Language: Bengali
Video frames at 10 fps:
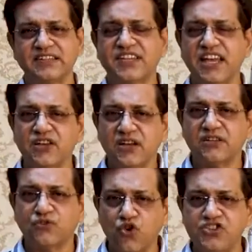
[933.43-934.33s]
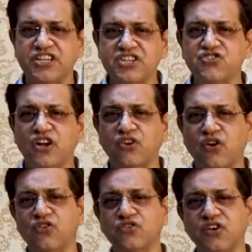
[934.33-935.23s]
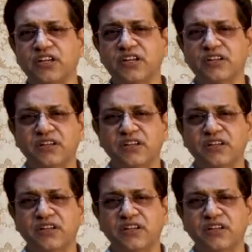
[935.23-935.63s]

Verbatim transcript: সেই কৈশিক জল গ্রহণ করে